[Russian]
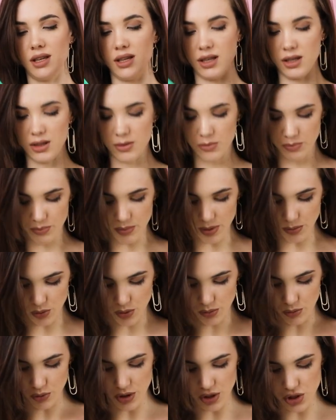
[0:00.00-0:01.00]
И,
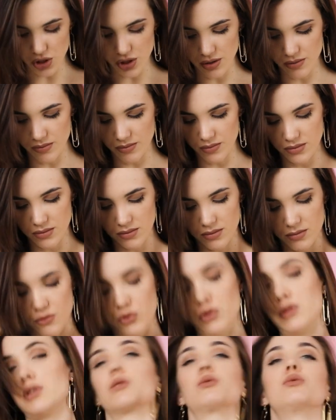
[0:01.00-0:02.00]
по-моему, даже
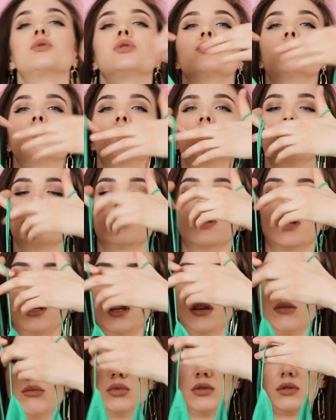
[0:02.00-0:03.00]
вот такой узел на
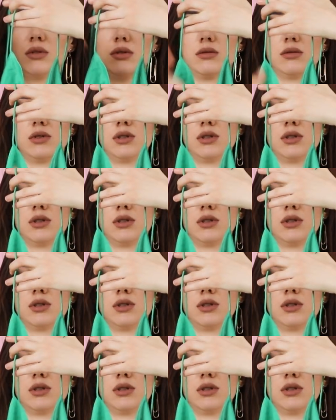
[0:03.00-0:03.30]
ней был.